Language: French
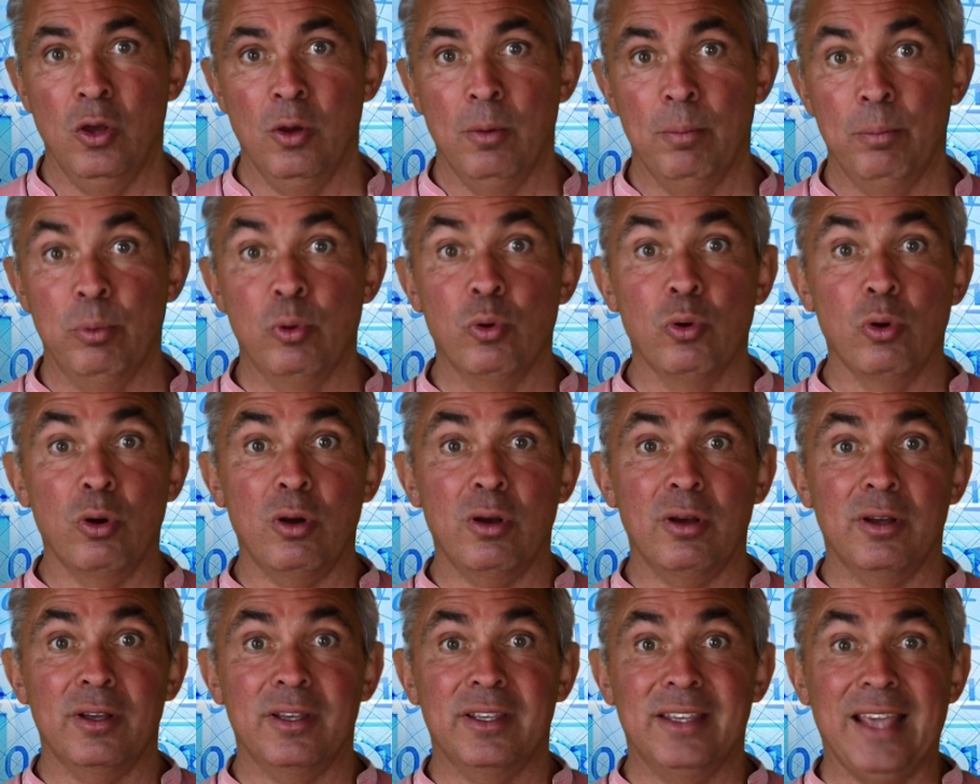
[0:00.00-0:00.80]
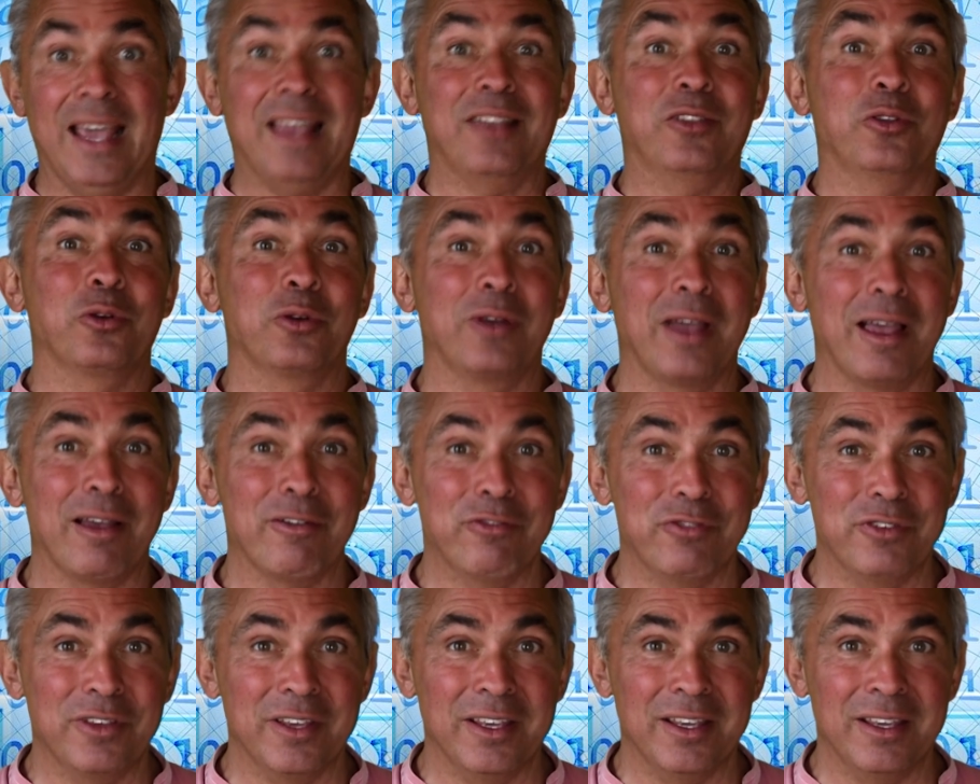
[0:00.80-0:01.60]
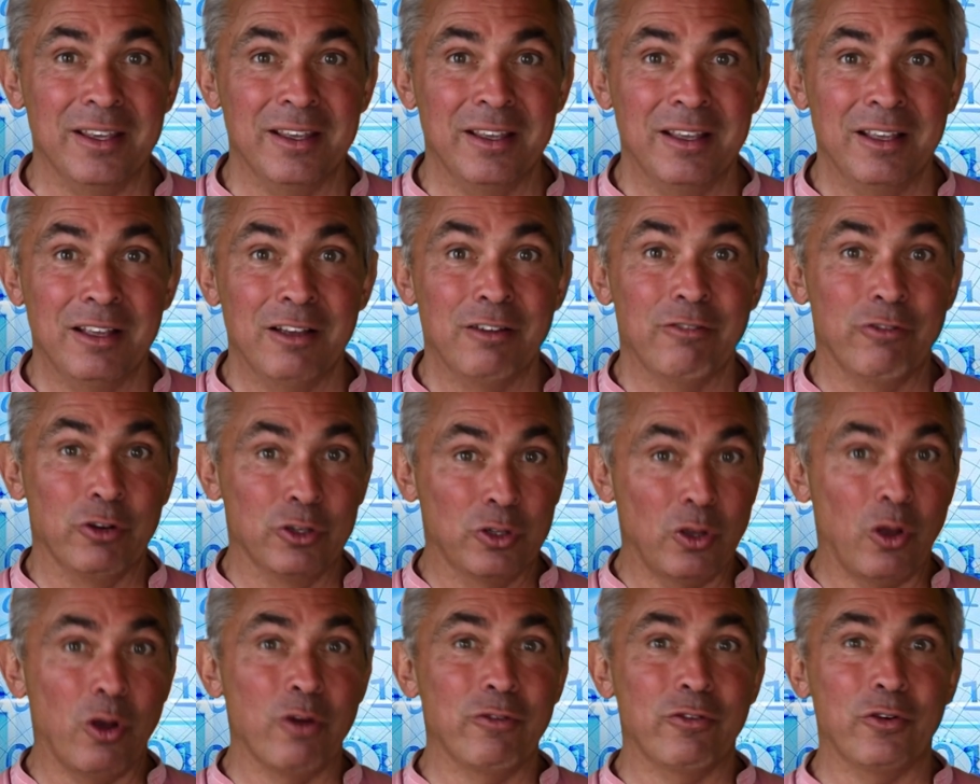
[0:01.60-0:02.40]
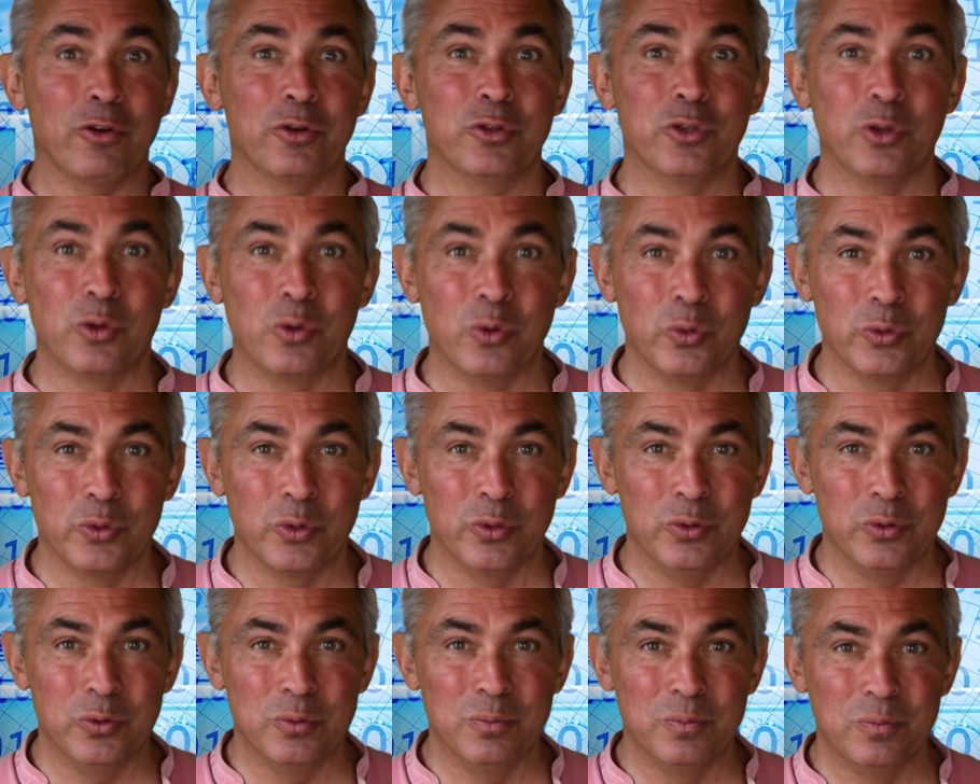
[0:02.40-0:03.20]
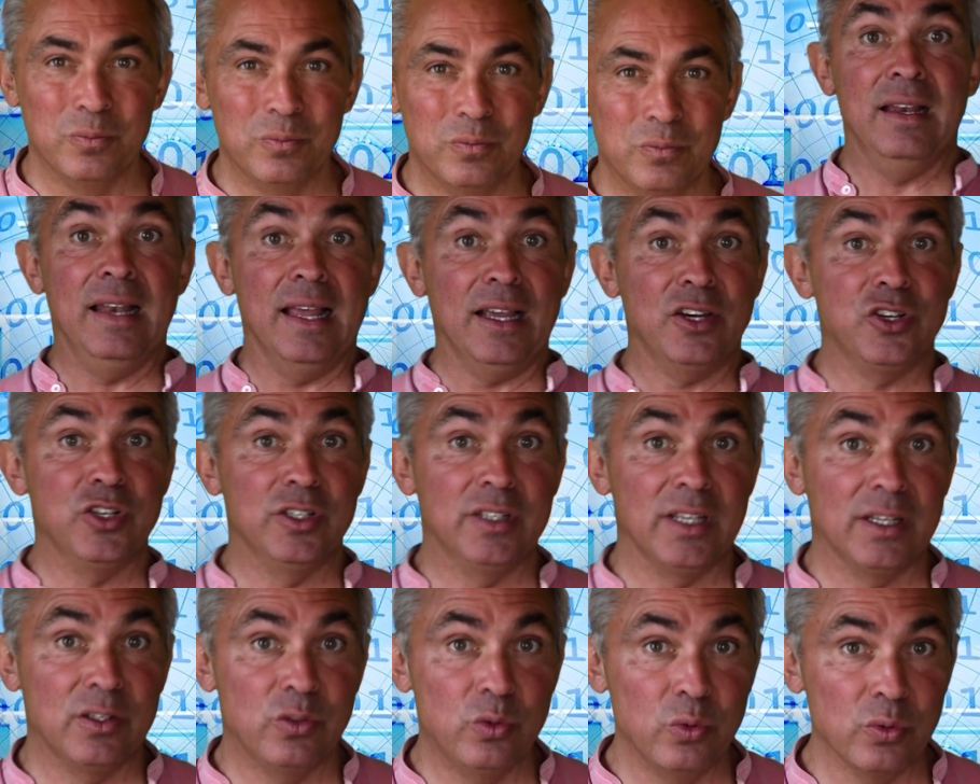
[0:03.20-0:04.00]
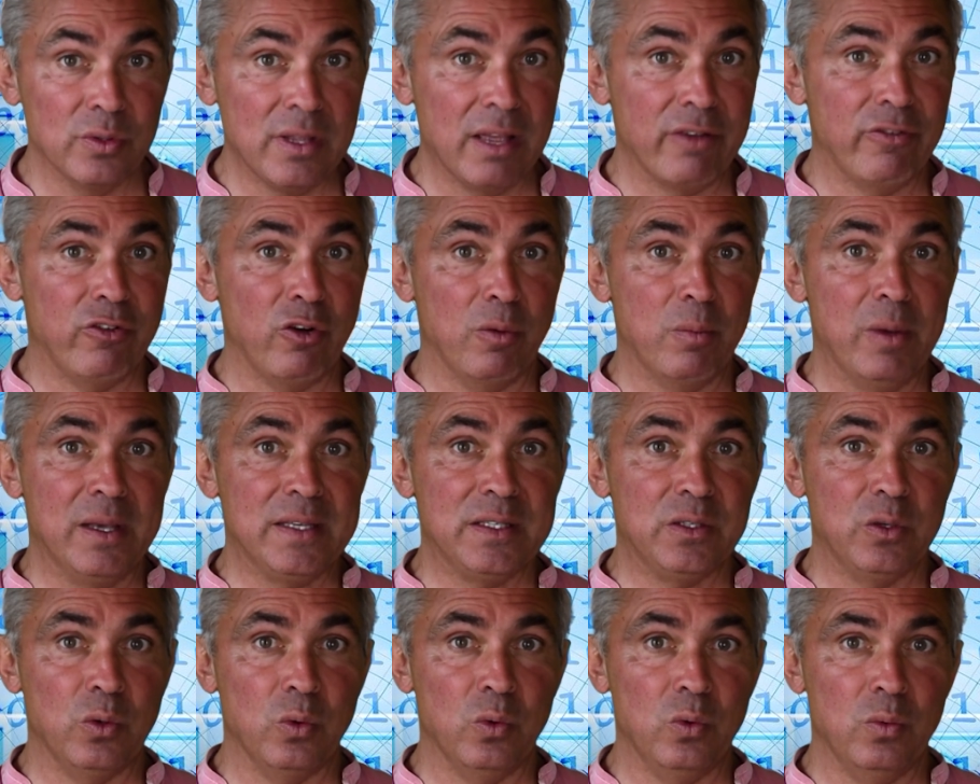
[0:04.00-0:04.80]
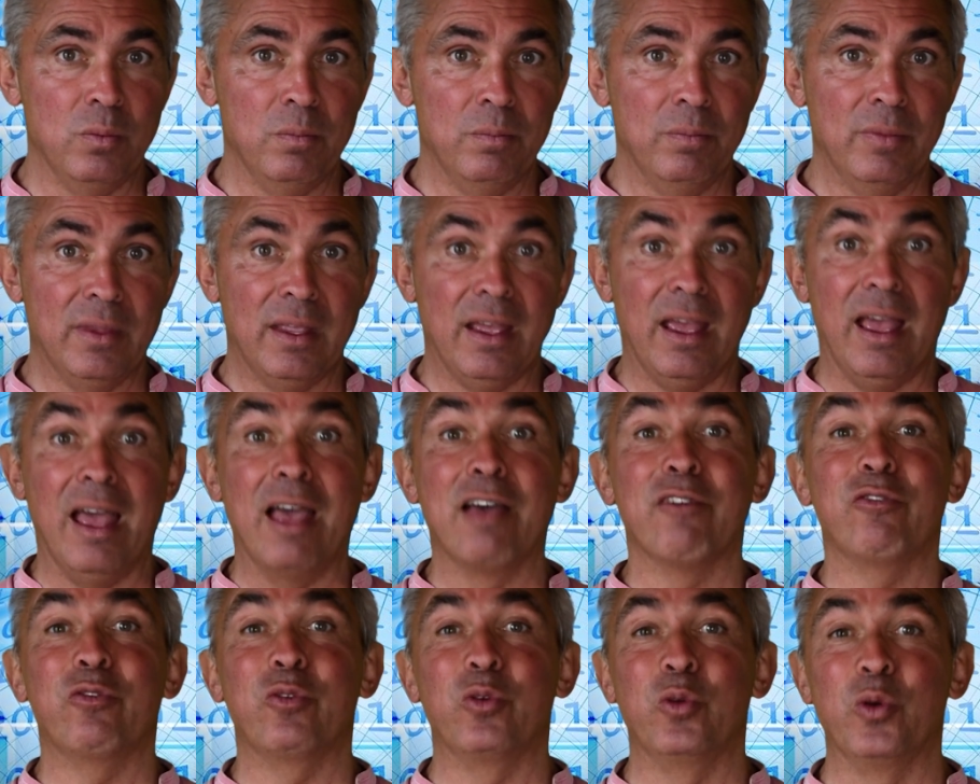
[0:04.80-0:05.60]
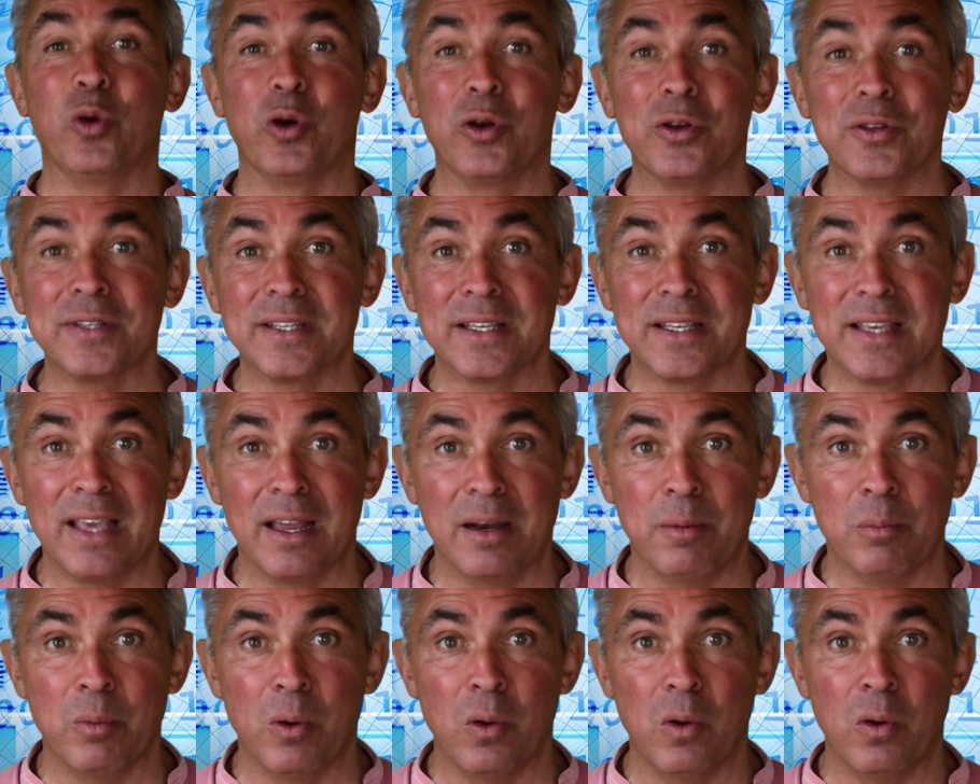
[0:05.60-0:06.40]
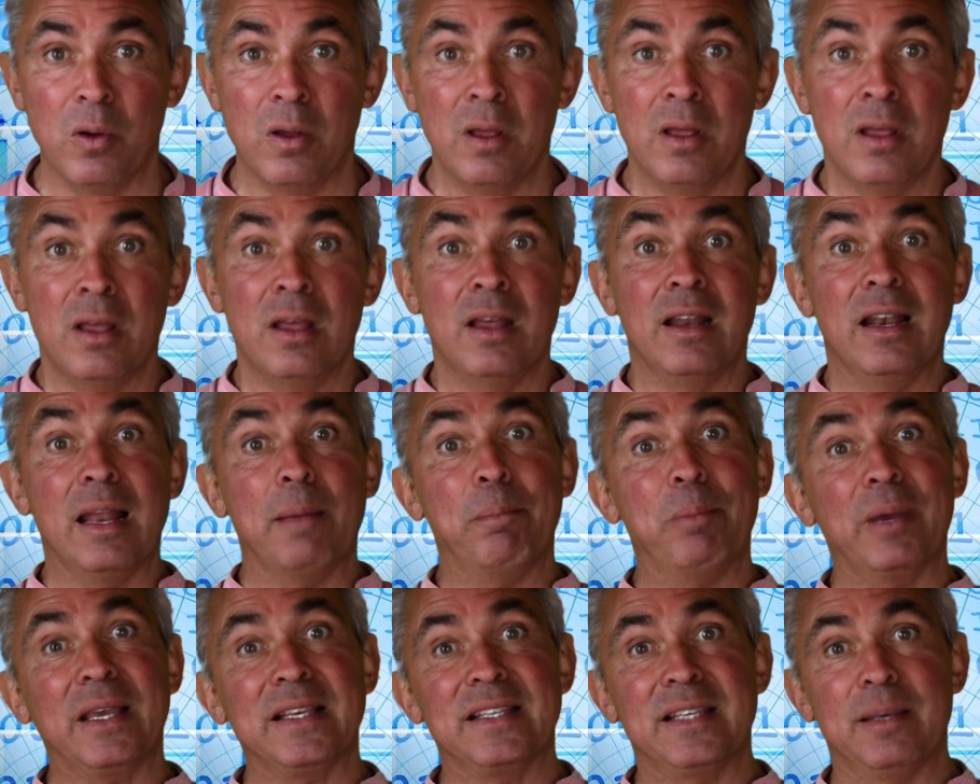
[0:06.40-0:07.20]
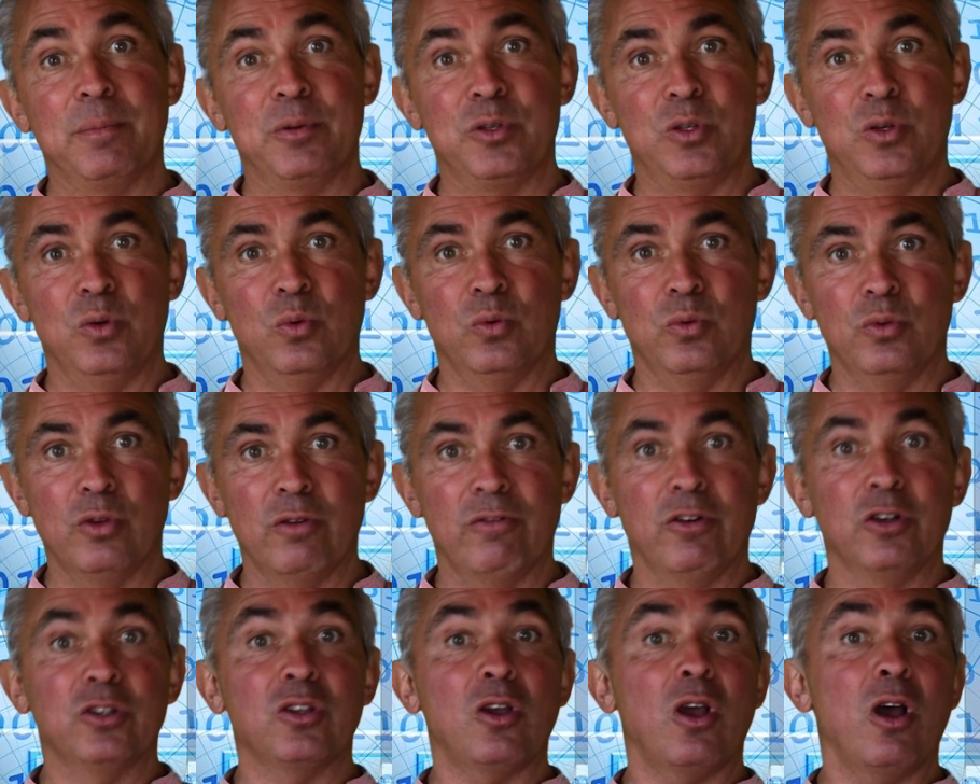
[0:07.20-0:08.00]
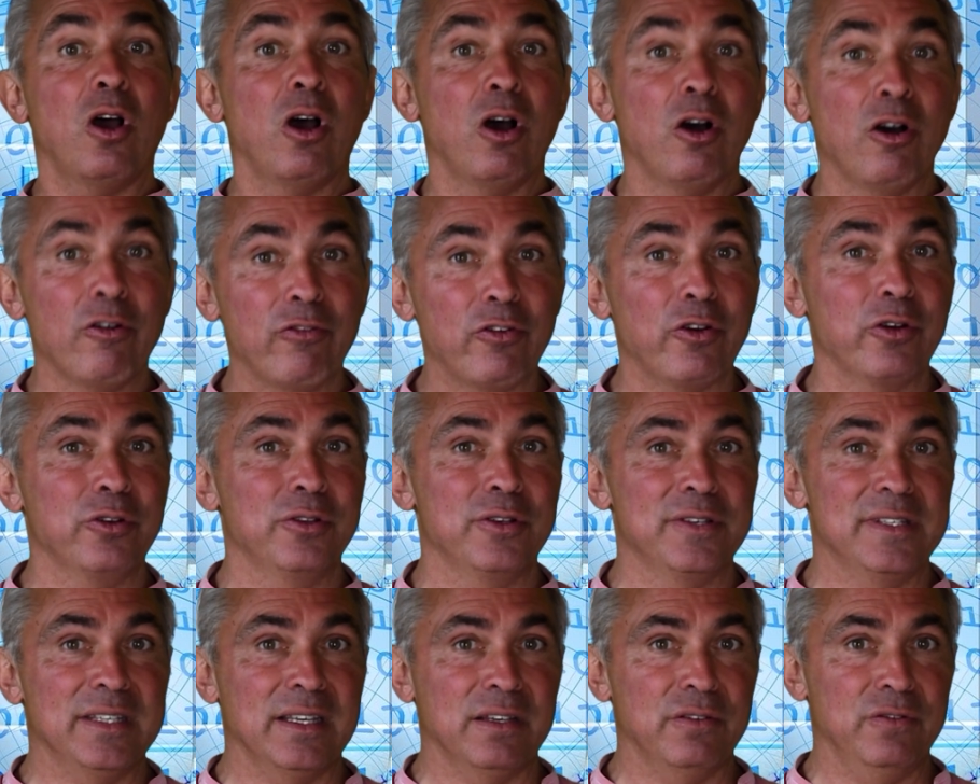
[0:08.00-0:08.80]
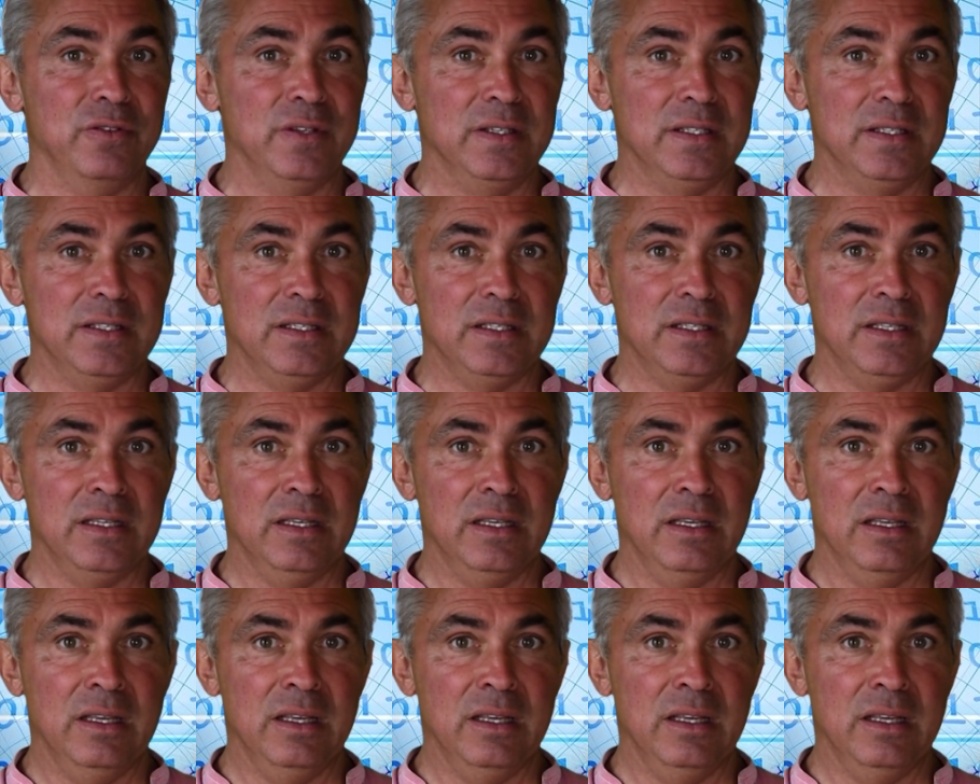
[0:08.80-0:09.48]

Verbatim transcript: pour cartographier votre offre de contenu. L'architecture d'information influence également la perception de votre offre de service